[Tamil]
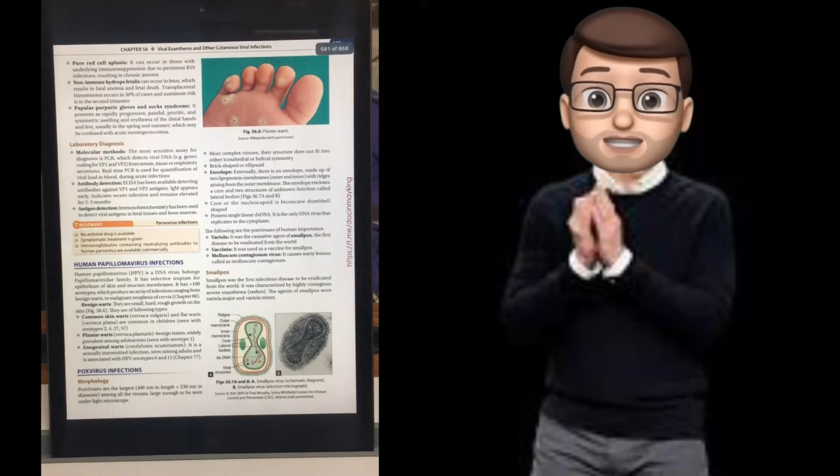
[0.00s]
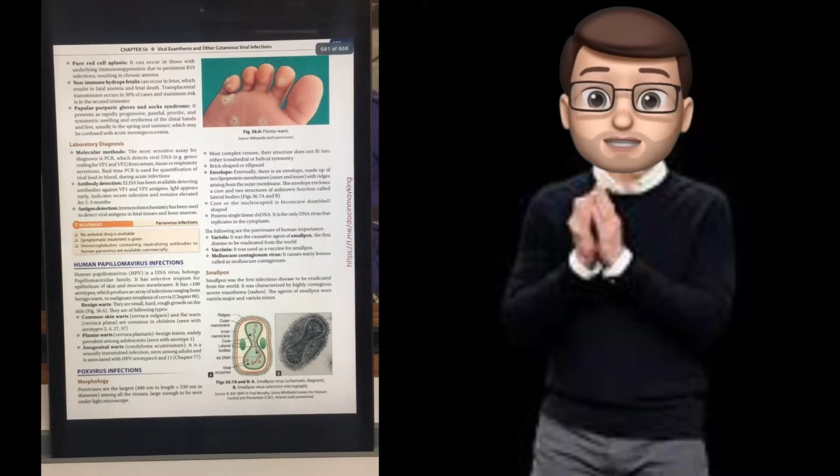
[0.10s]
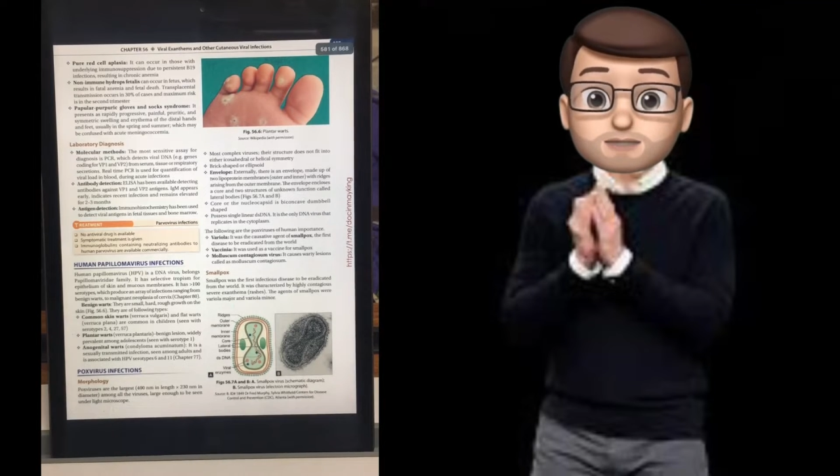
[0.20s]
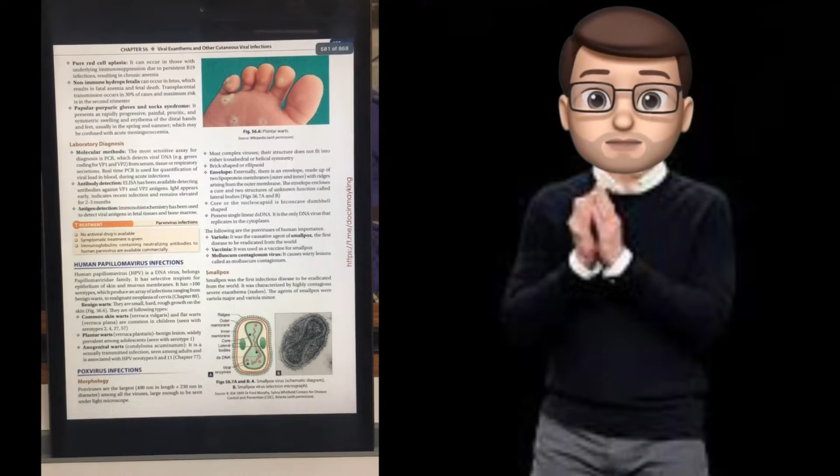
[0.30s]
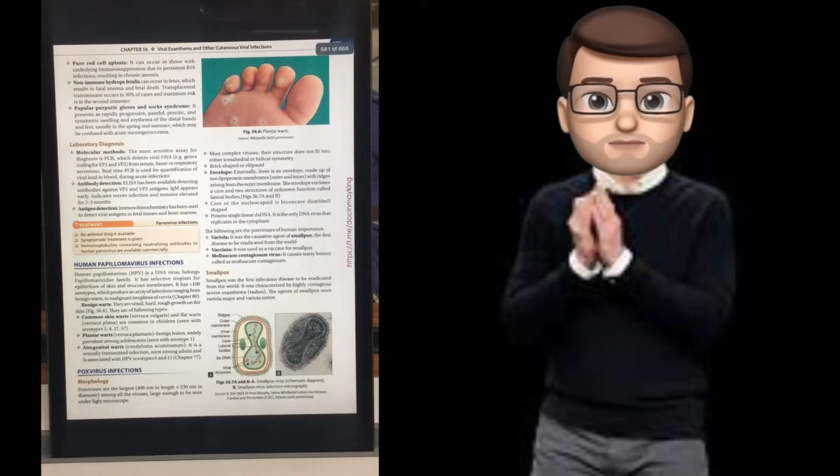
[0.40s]

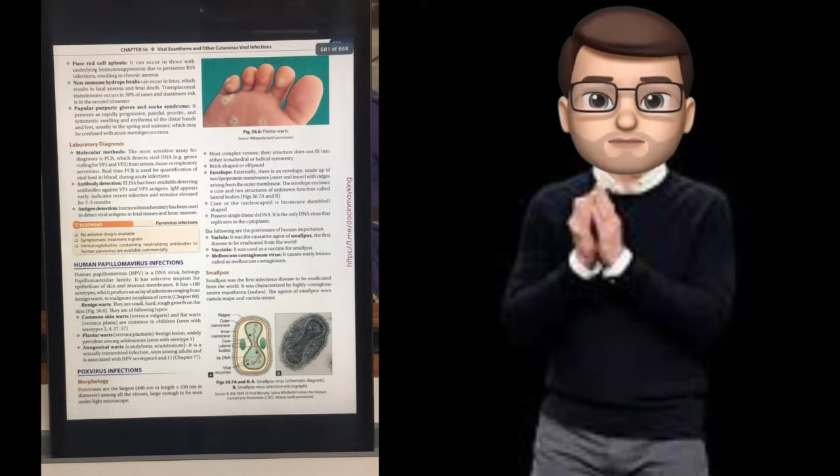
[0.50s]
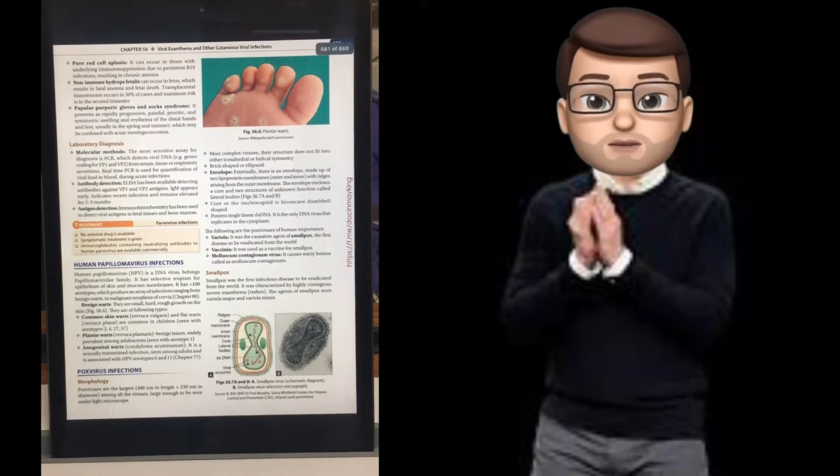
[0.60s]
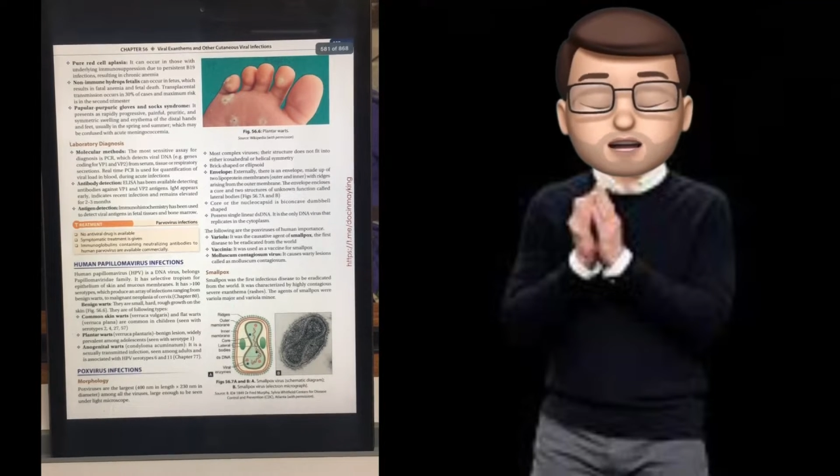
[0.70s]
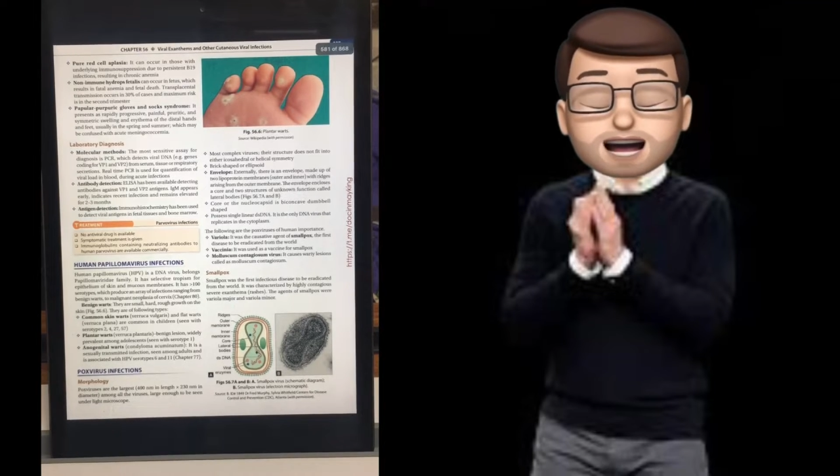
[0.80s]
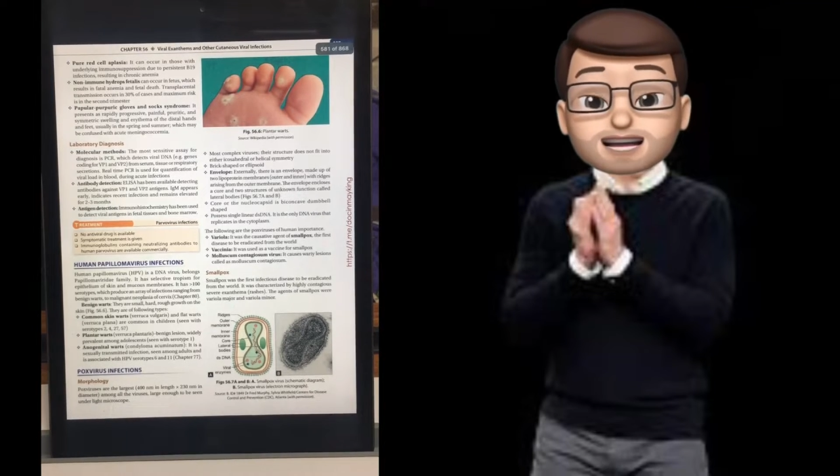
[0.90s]
ஷேர்
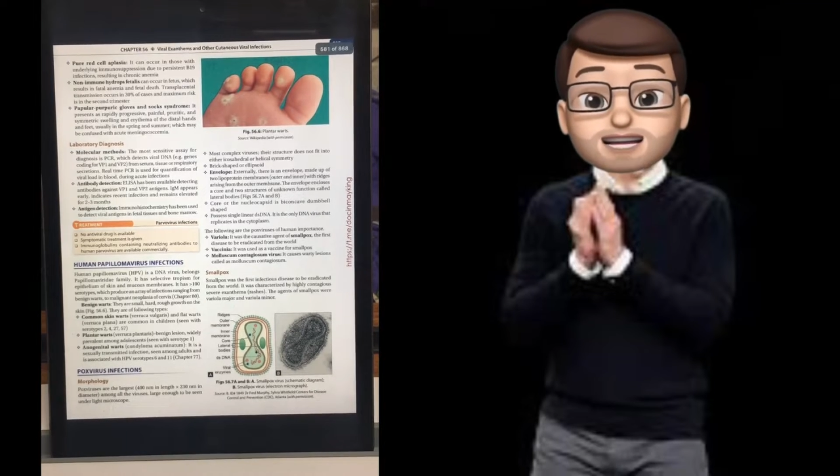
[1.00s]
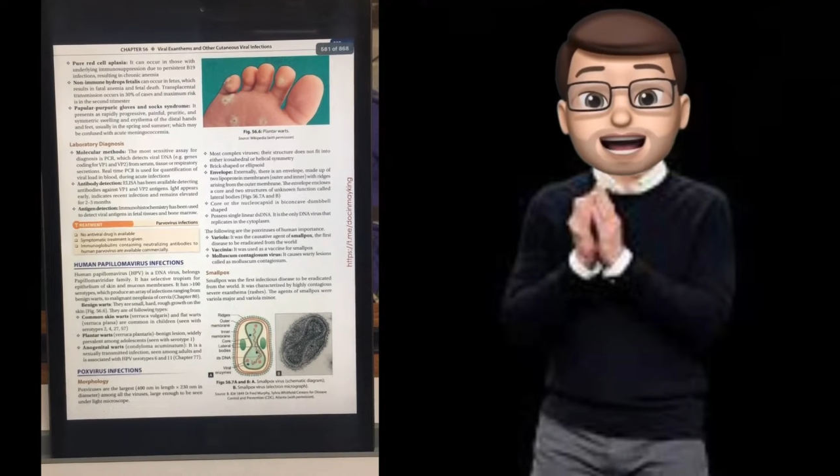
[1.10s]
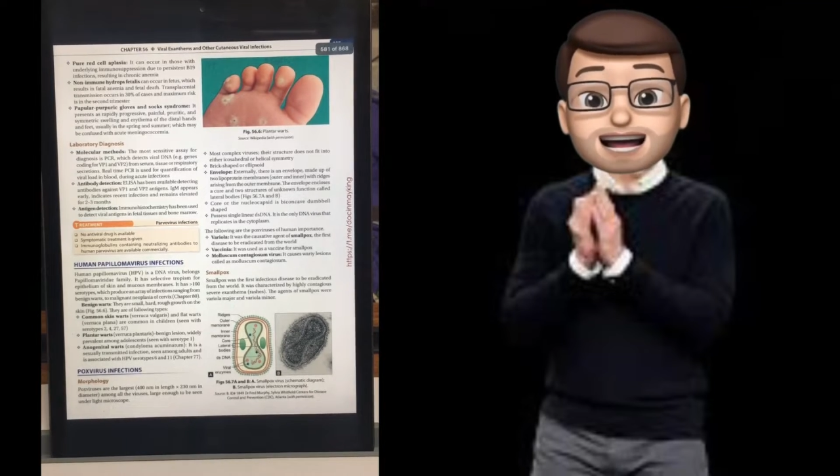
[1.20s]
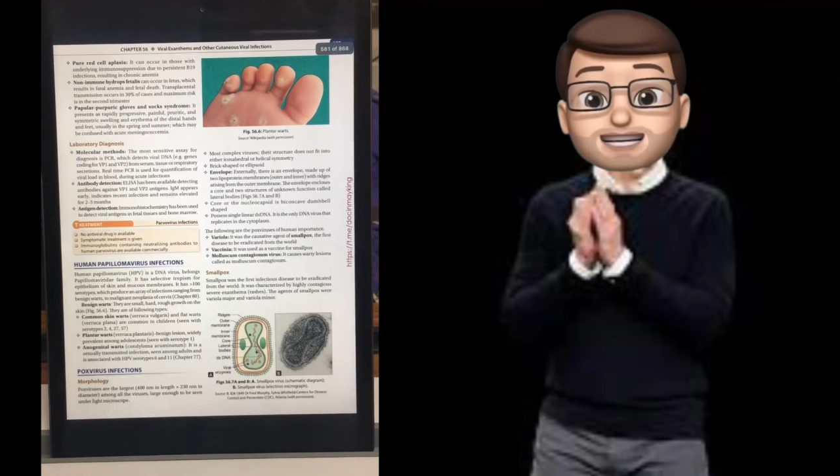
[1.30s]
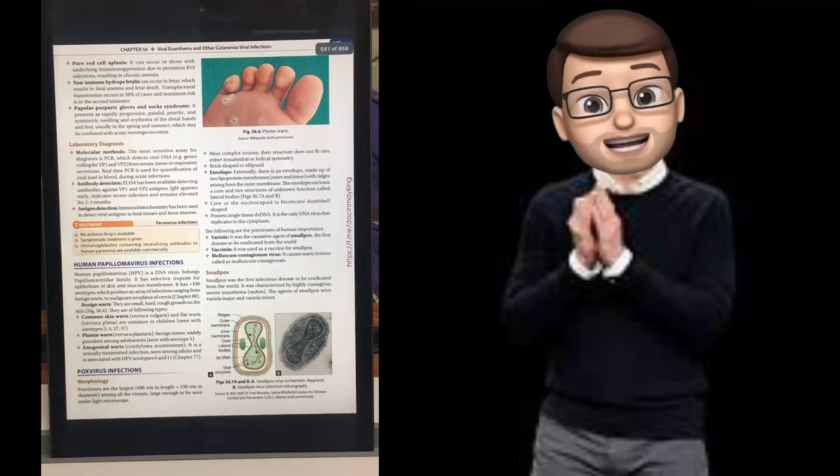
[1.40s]
பண்ணுறீங்கன்னா
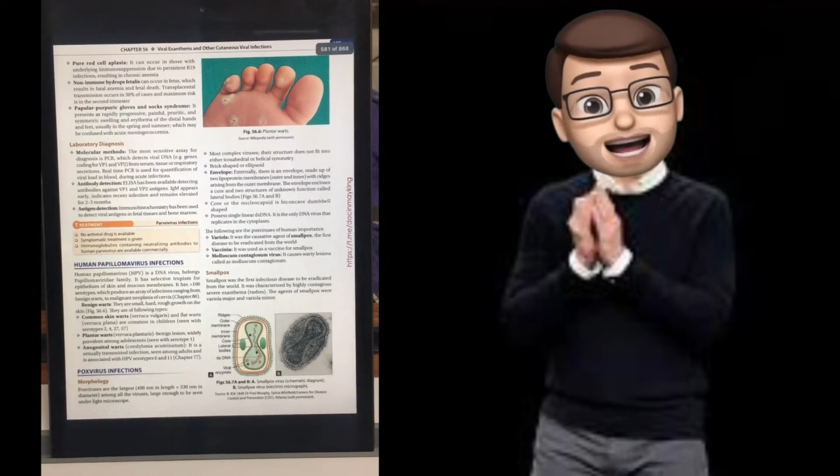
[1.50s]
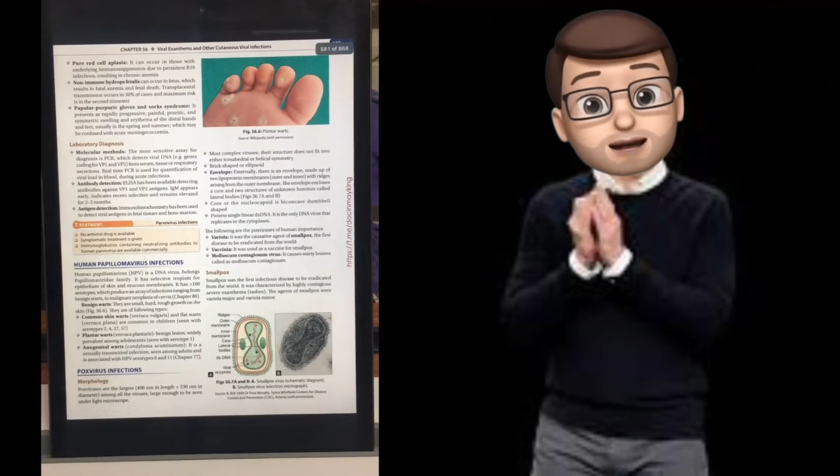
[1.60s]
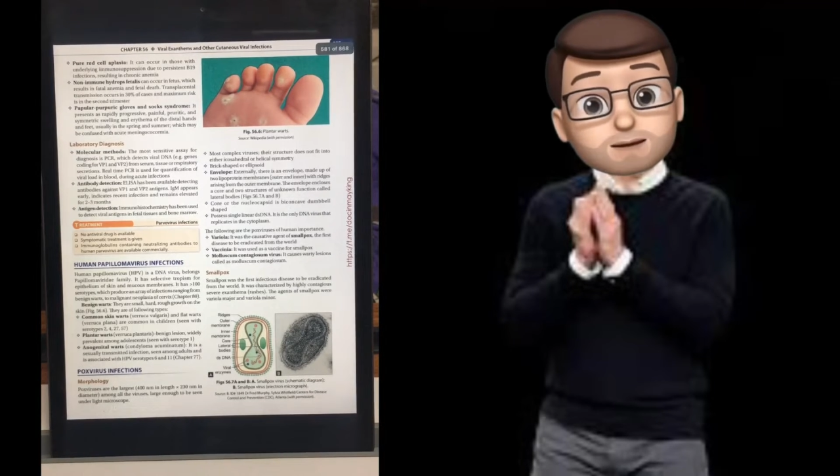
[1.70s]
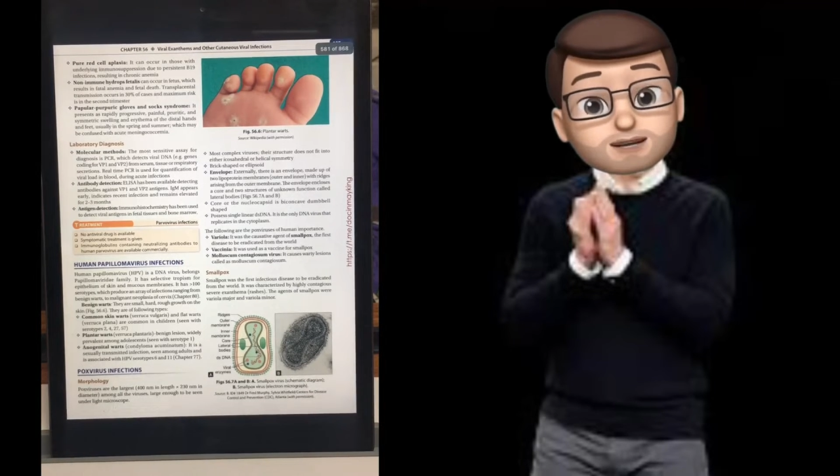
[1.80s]
அதில் ஏதாவது ஒரு